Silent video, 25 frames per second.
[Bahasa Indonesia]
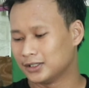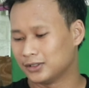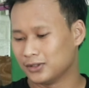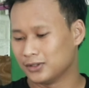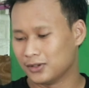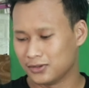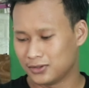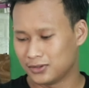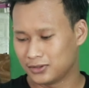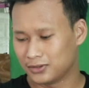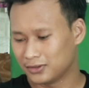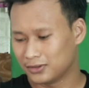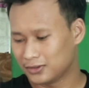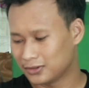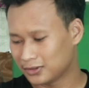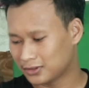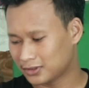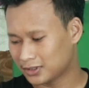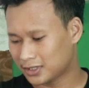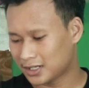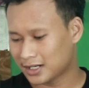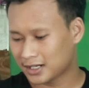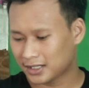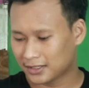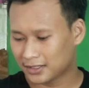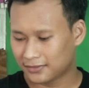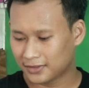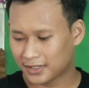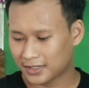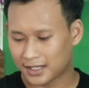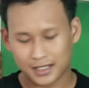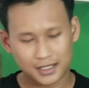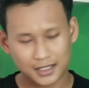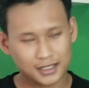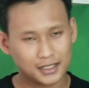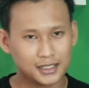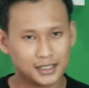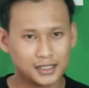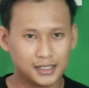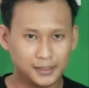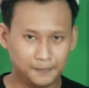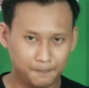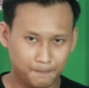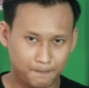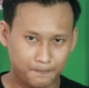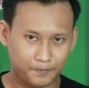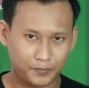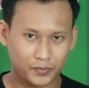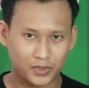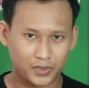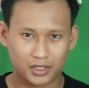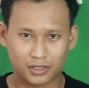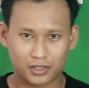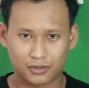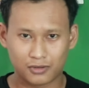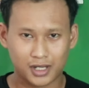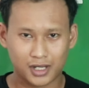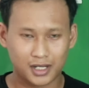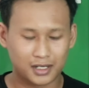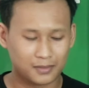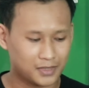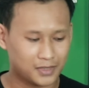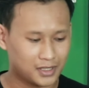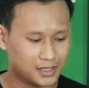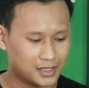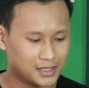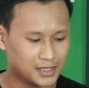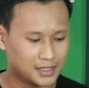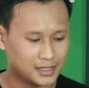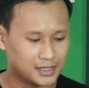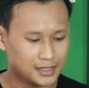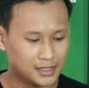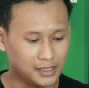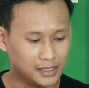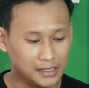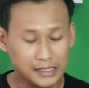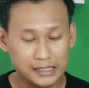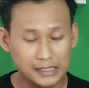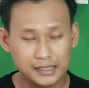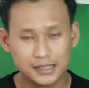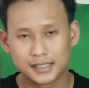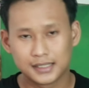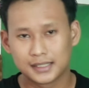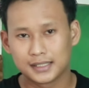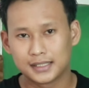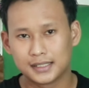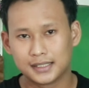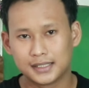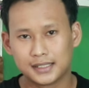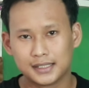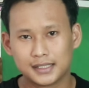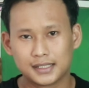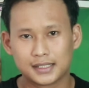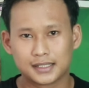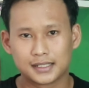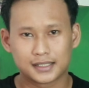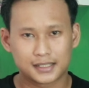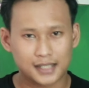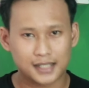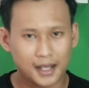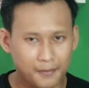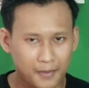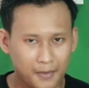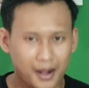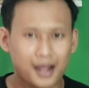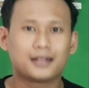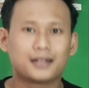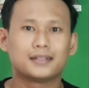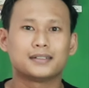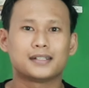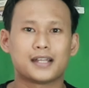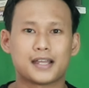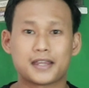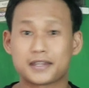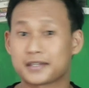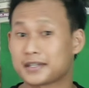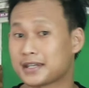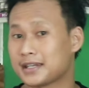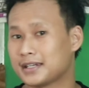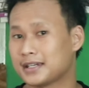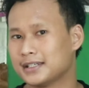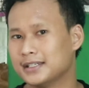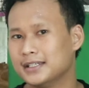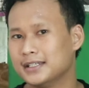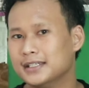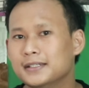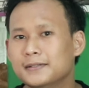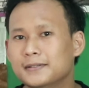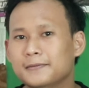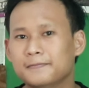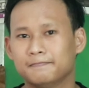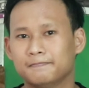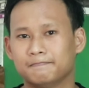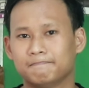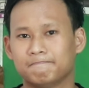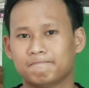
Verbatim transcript: Terus untuk sertifikasi, kedua helm ini sama SNI,